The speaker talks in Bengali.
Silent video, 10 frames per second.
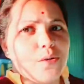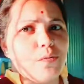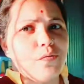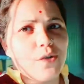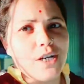তো
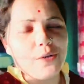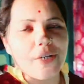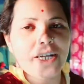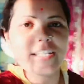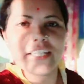ফোটা
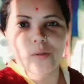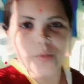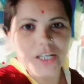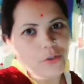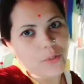রোটা নিয়ে
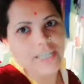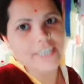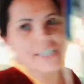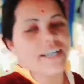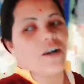ওরা চলে গেছে